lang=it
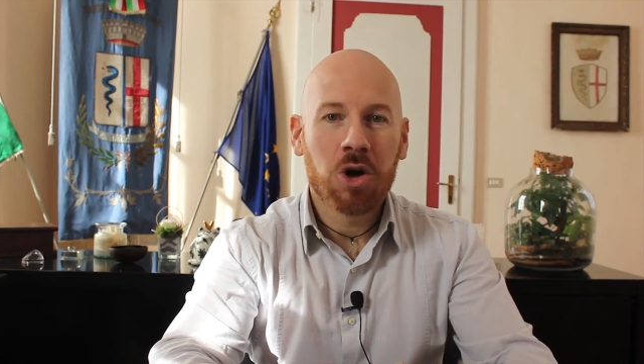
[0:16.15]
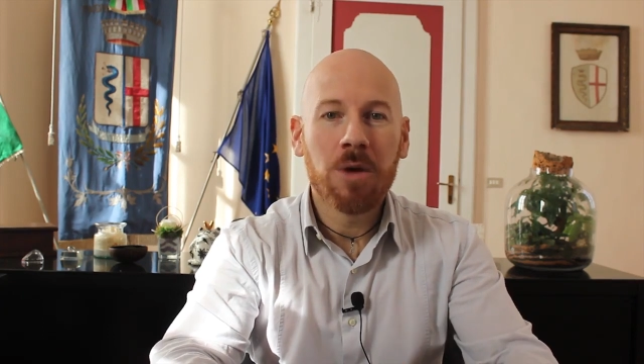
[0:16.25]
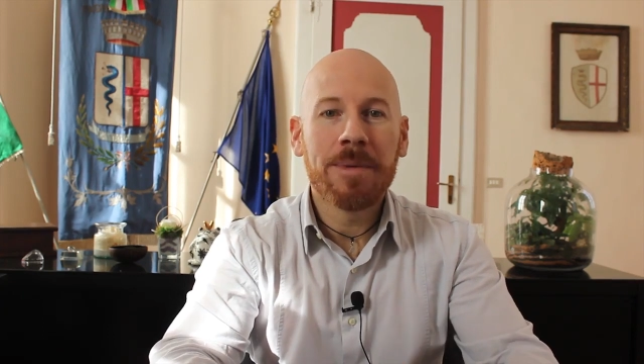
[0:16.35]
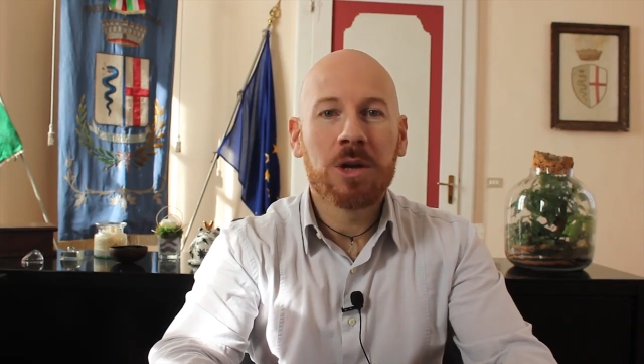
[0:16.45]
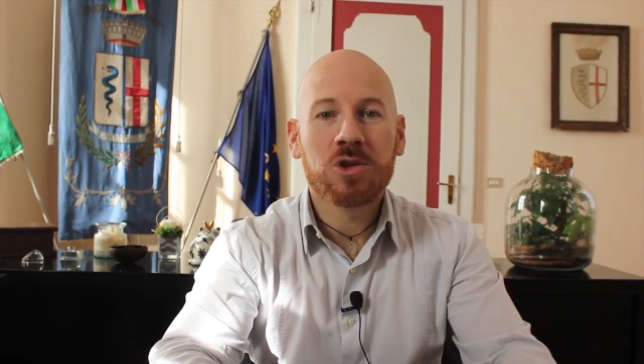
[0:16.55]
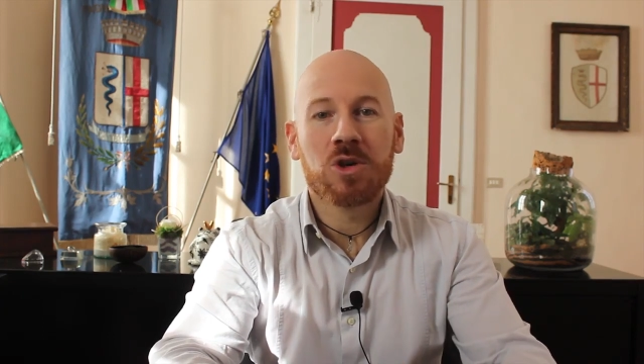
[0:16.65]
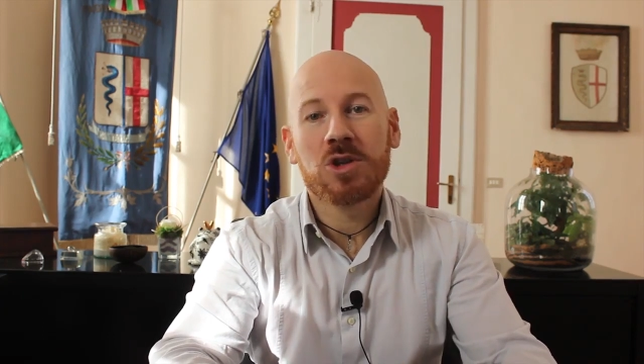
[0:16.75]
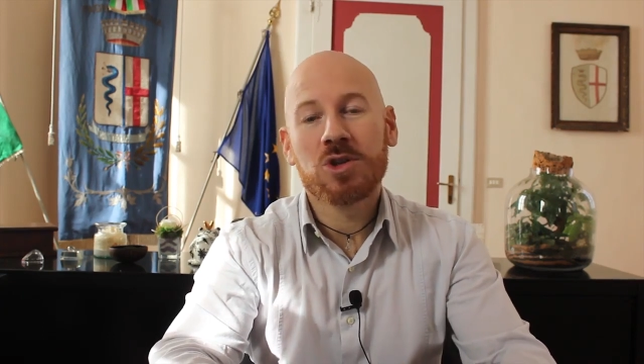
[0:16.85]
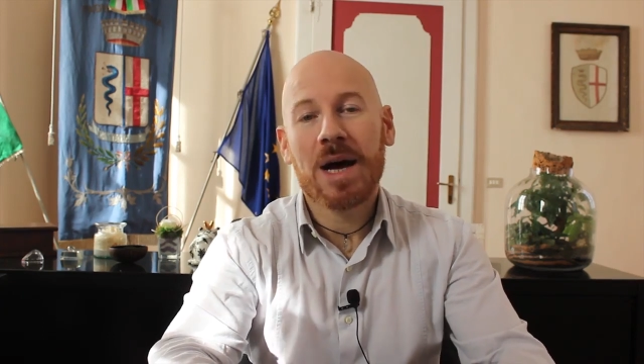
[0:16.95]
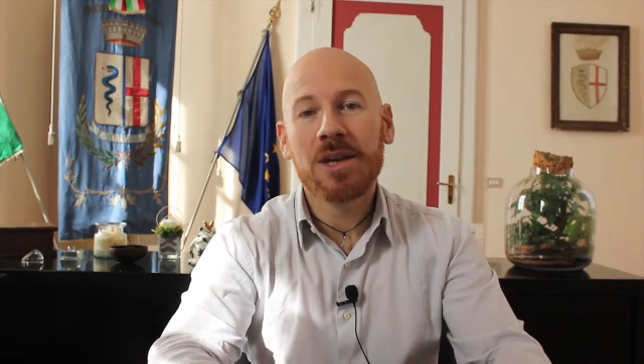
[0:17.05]
Come lo
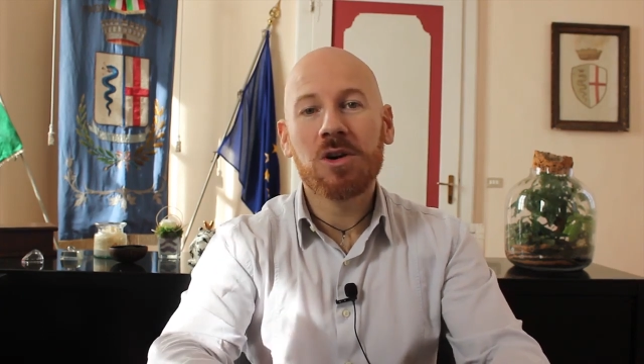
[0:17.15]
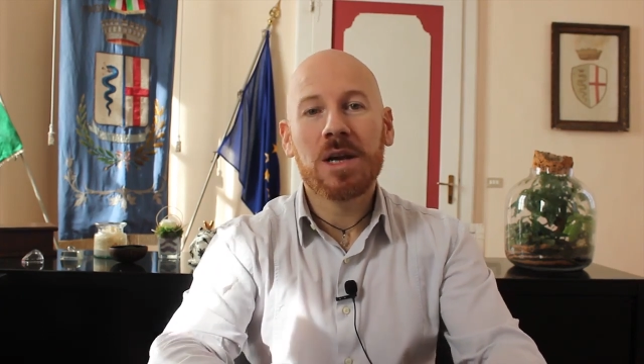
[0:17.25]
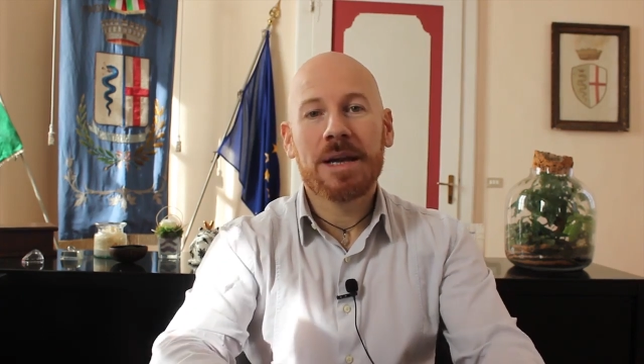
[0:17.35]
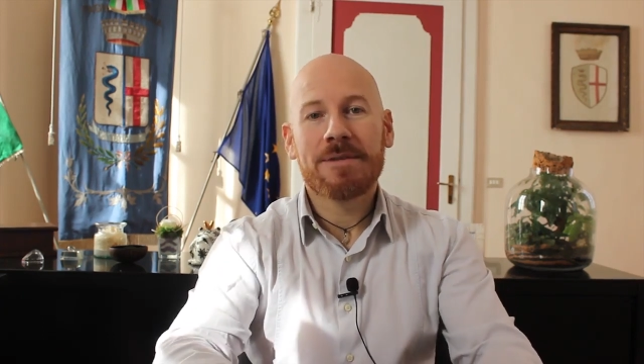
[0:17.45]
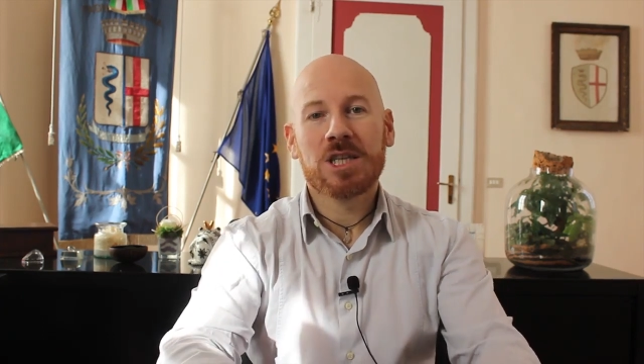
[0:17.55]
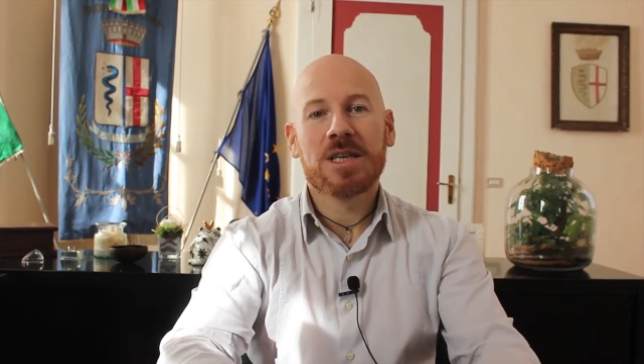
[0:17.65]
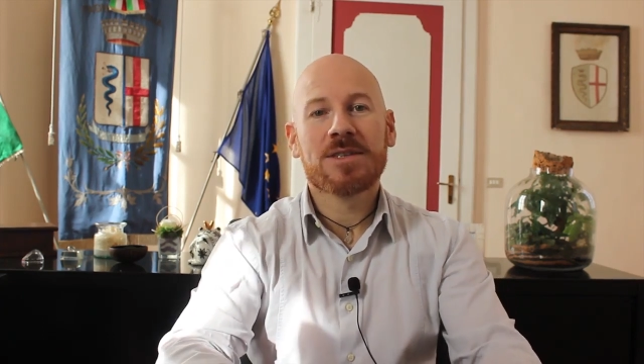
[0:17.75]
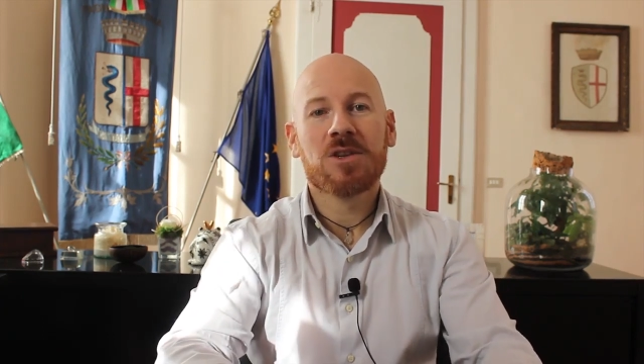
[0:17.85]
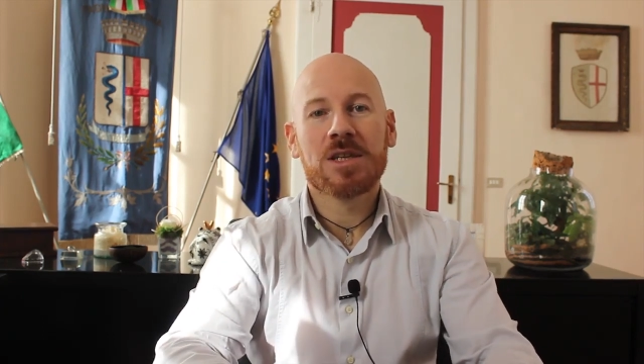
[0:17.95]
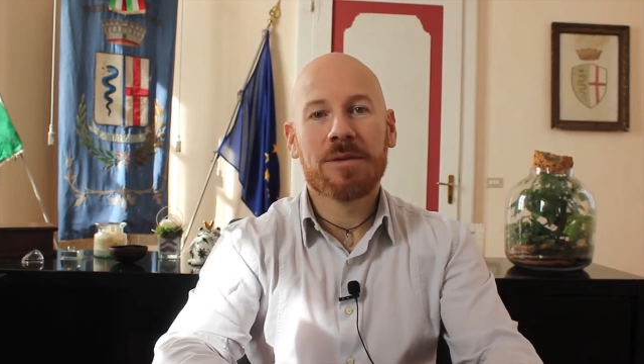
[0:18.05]
scorso anno, la
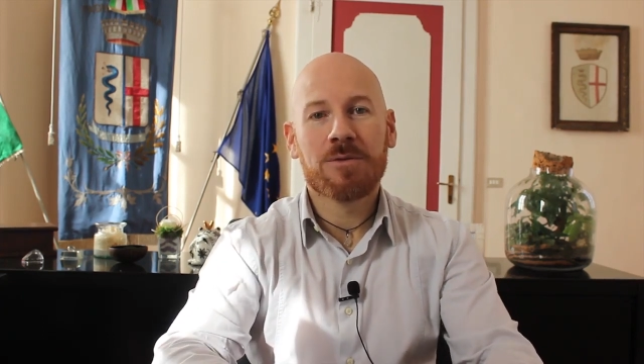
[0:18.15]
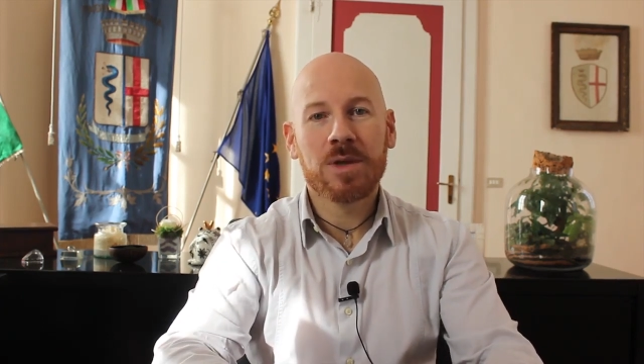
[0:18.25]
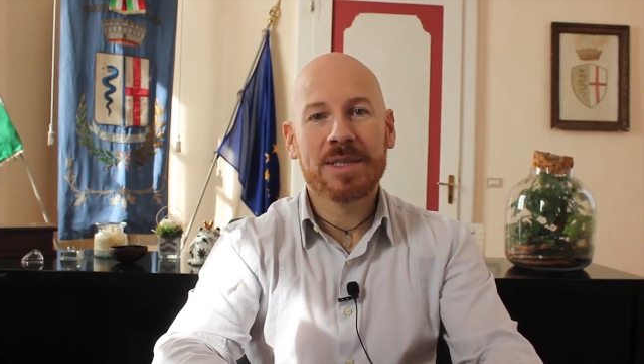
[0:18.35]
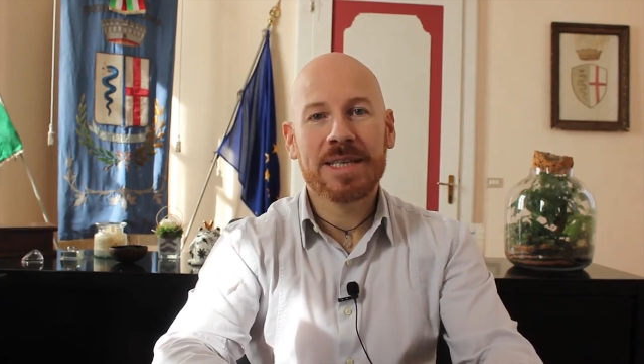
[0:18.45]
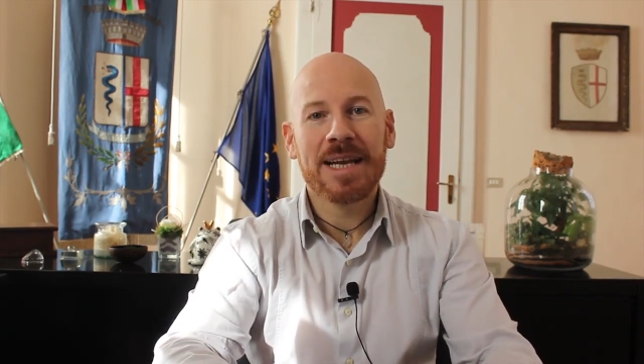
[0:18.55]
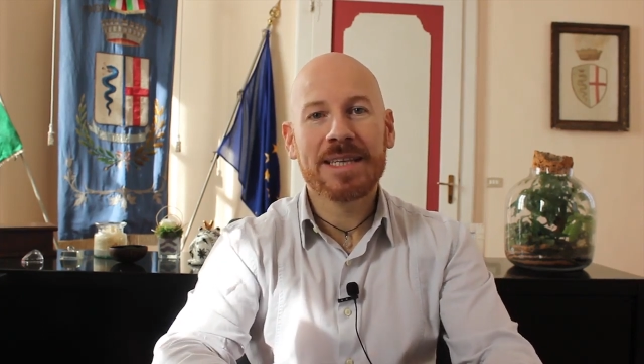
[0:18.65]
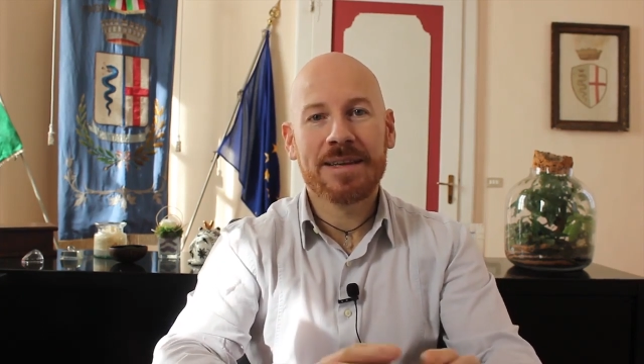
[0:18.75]
vaccinazione antinfluenzale